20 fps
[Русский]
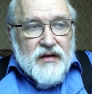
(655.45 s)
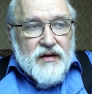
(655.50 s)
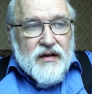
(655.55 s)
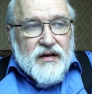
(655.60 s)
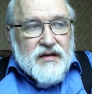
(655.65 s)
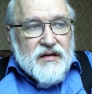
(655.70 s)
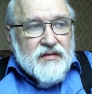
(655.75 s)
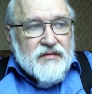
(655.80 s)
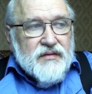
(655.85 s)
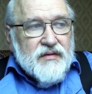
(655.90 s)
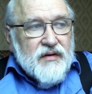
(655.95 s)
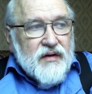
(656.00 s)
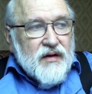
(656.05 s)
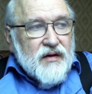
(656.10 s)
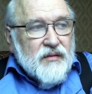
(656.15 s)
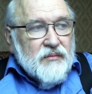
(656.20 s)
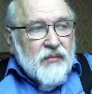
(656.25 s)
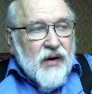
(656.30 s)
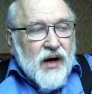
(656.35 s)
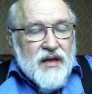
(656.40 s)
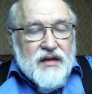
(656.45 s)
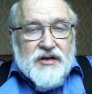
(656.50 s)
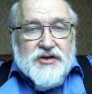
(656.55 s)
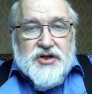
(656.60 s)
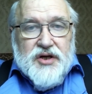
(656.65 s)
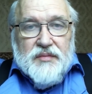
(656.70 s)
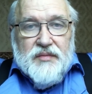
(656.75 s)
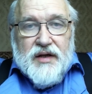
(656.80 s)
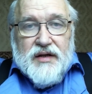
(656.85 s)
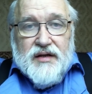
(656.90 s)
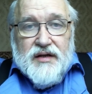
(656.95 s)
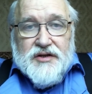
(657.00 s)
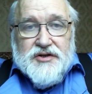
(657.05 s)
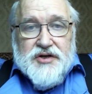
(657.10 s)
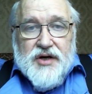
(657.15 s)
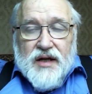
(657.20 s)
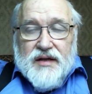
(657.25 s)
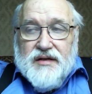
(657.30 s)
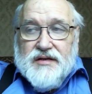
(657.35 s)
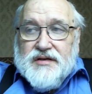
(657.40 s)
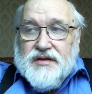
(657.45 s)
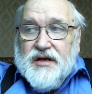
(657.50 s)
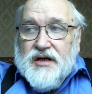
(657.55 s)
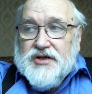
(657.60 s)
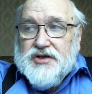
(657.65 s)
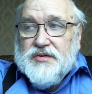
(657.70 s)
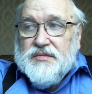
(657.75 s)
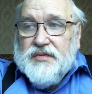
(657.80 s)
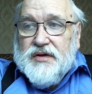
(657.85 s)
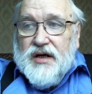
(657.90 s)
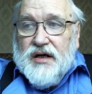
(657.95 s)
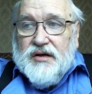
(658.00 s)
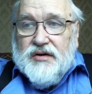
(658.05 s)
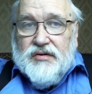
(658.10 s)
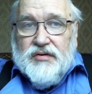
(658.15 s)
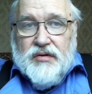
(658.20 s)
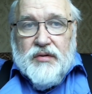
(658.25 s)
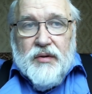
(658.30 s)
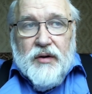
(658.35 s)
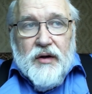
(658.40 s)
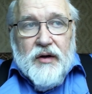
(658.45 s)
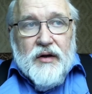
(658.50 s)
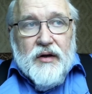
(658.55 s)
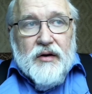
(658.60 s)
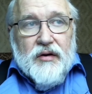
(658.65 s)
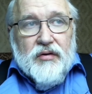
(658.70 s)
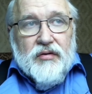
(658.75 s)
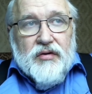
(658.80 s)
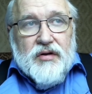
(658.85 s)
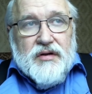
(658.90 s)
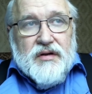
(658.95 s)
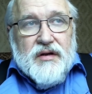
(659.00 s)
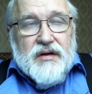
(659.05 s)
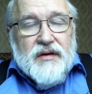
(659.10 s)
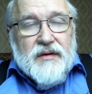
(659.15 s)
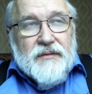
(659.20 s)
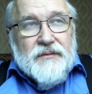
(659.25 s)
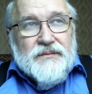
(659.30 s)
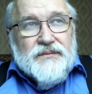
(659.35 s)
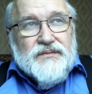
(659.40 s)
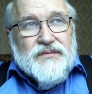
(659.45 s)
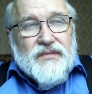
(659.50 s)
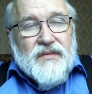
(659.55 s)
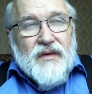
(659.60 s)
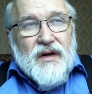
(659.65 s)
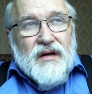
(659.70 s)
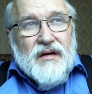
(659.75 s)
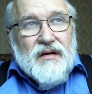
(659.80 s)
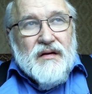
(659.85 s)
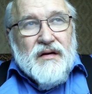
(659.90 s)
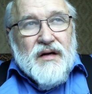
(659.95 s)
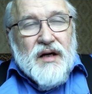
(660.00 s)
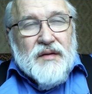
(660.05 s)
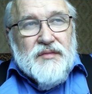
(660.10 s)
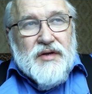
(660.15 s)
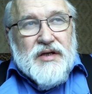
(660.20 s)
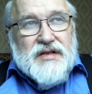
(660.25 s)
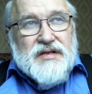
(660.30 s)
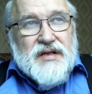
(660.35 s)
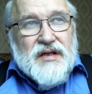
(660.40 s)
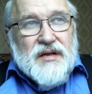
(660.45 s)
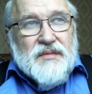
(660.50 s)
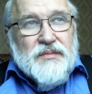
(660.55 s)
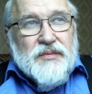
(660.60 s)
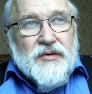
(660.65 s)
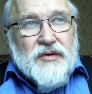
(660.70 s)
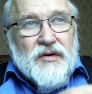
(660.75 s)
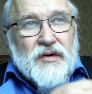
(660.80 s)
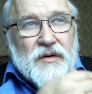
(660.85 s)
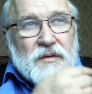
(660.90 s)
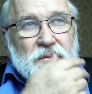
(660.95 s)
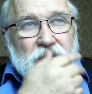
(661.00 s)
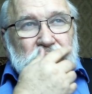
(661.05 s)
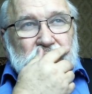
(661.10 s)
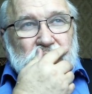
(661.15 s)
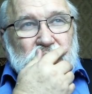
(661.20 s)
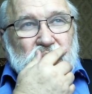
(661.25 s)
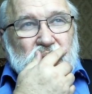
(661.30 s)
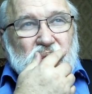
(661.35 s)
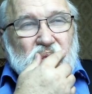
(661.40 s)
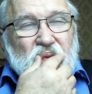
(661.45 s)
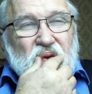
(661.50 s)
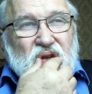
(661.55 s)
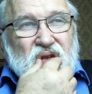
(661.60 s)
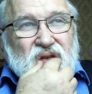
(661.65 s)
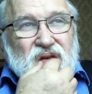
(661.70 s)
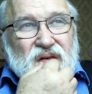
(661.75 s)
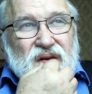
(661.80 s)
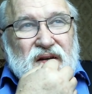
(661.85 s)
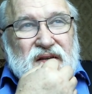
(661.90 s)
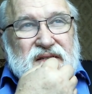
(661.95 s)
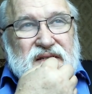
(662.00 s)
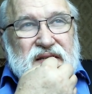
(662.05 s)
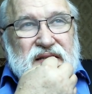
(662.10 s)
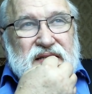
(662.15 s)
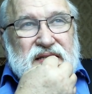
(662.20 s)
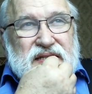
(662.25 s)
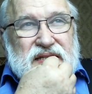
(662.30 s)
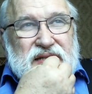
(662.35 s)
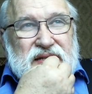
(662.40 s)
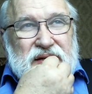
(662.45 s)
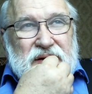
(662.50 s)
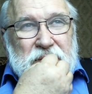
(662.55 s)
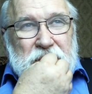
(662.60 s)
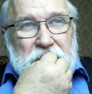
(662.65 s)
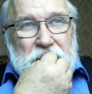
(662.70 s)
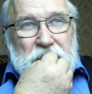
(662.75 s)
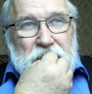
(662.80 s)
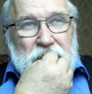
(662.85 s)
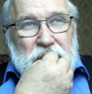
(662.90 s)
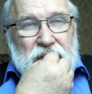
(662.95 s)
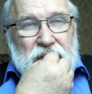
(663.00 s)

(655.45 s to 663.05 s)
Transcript: Это мало чем отличалось, скажем так, от, от эм, комиссии по связи с эм,